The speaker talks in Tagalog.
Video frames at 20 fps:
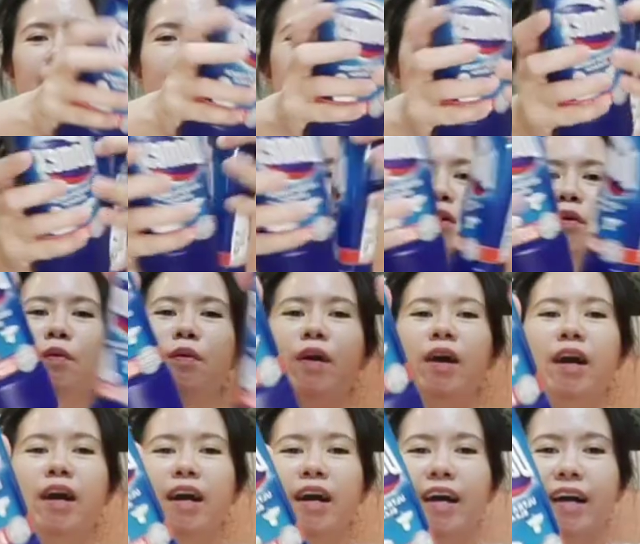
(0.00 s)

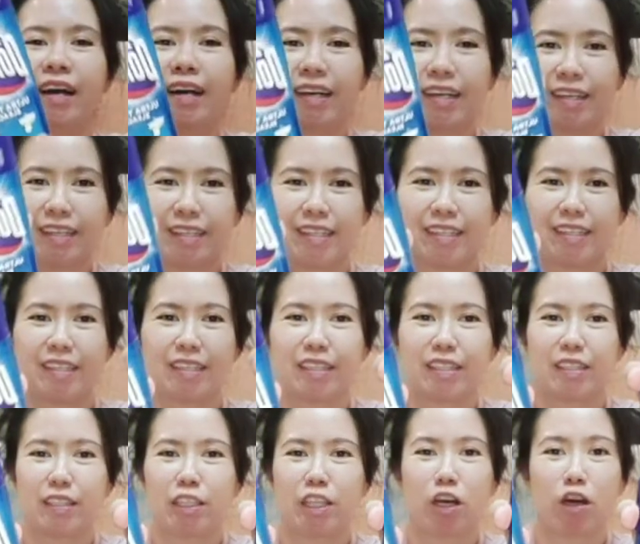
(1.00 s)
dalawang
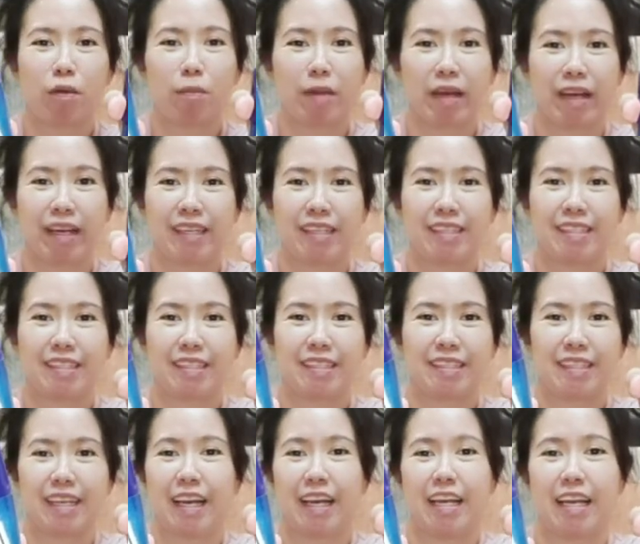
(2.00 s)
Domex.
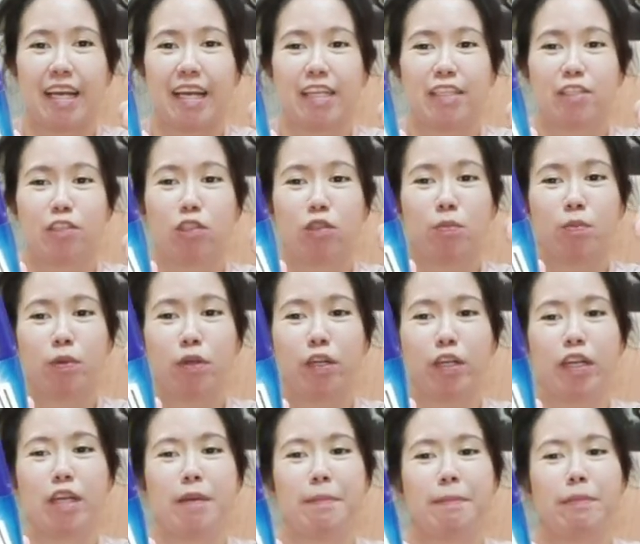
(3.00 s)
Ayan,
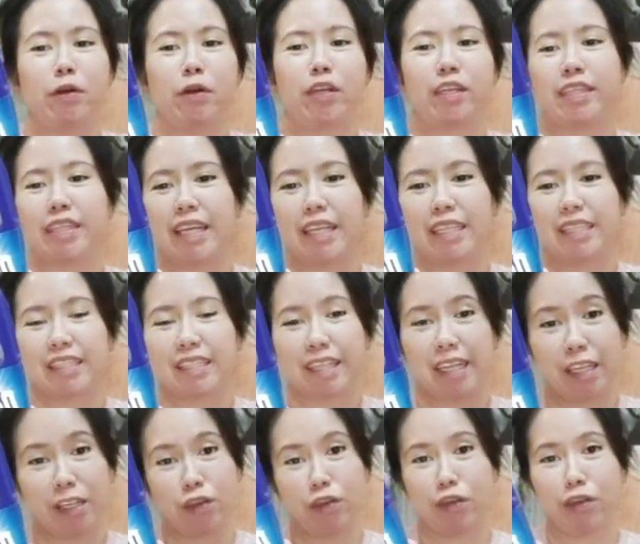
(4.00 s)
super important
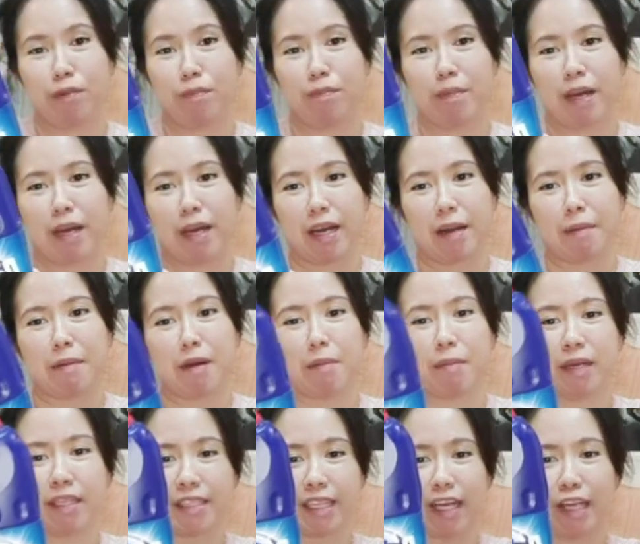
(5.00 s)
ngayon para
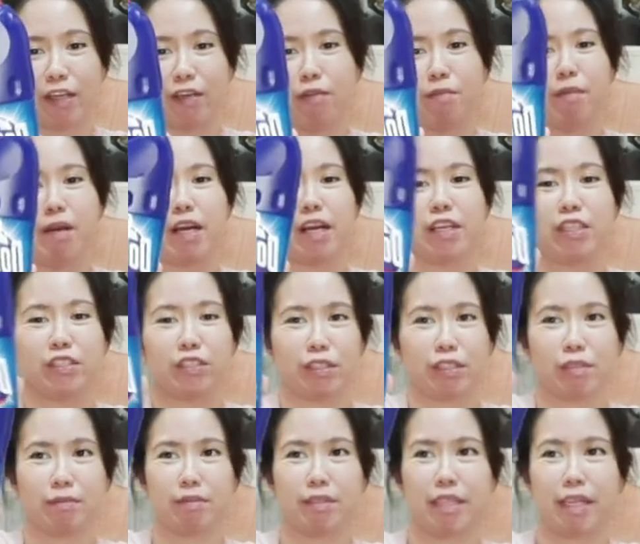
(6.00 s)
mamatay yung mga
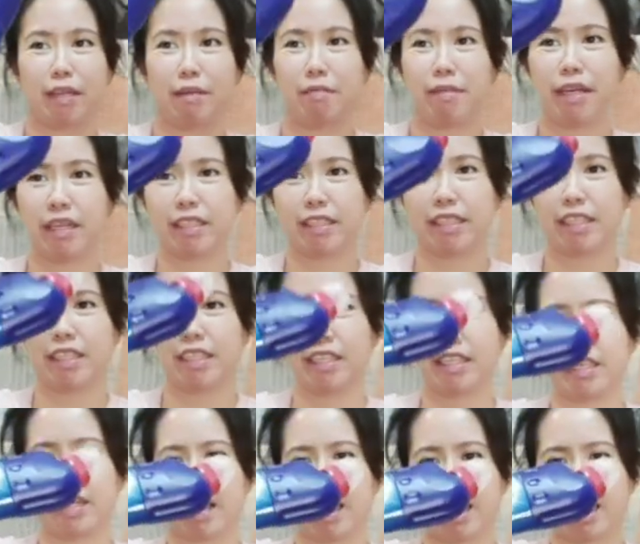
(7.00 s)
germs and
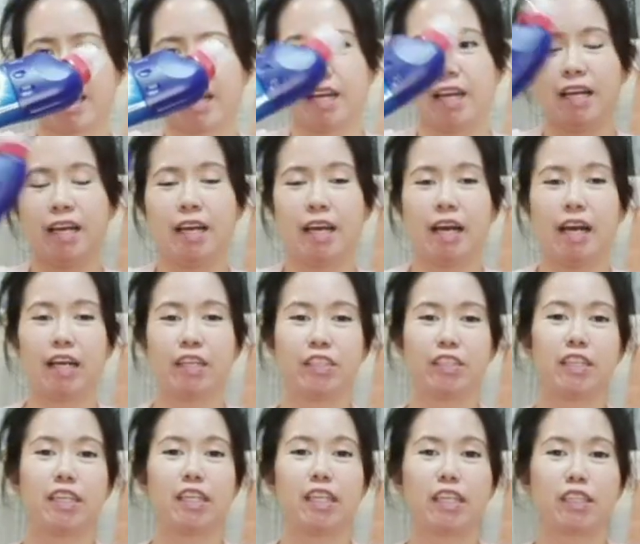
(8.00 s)
bacteria.
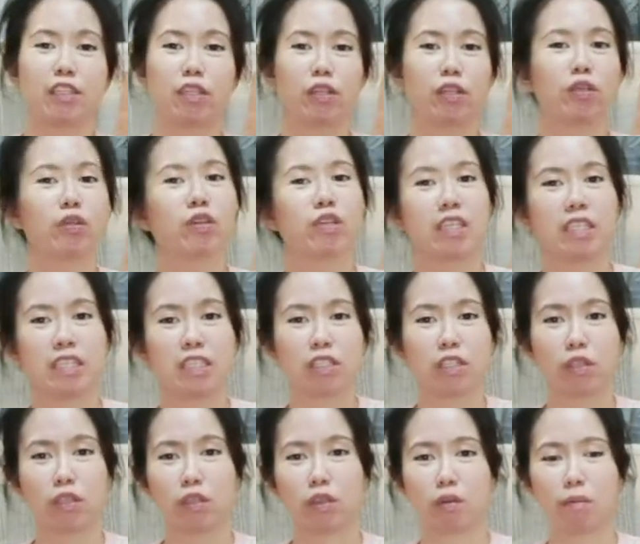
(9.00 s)
Actually, ito yung
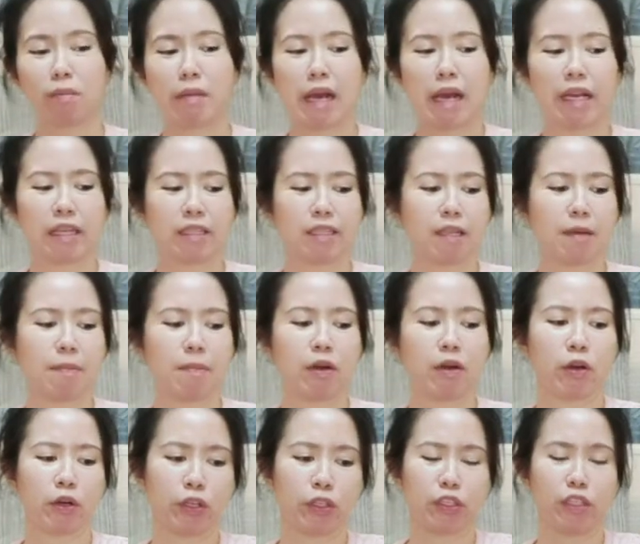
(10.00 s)
reason kung bakit
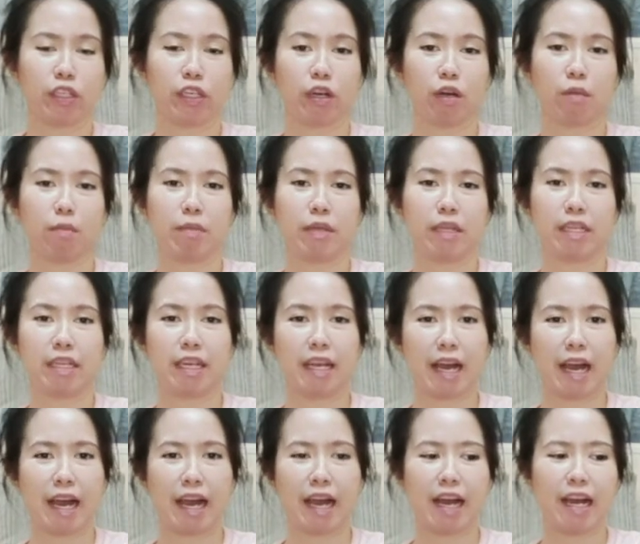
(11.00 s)
napa-order ako
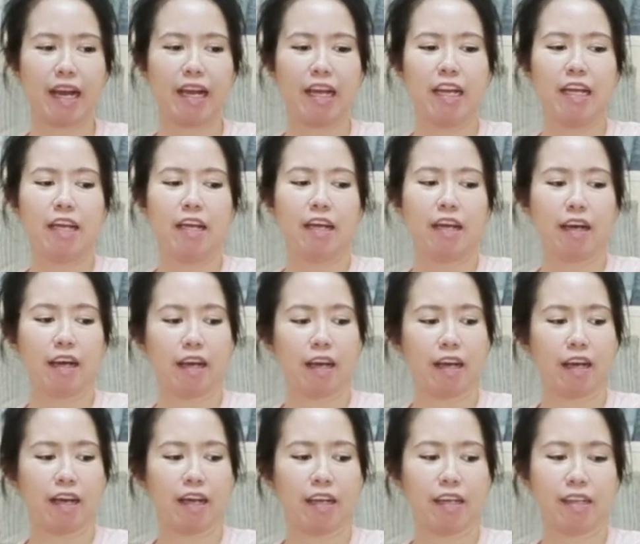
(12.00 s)
bigla
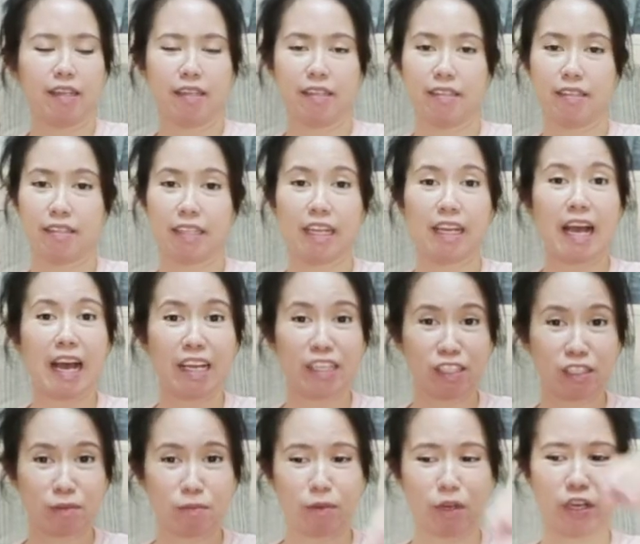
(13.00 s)
uh, sa
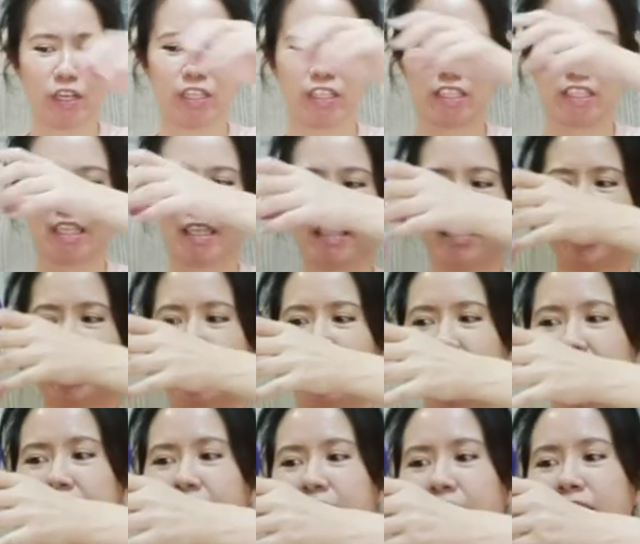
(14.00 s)
Lazmart. Kasi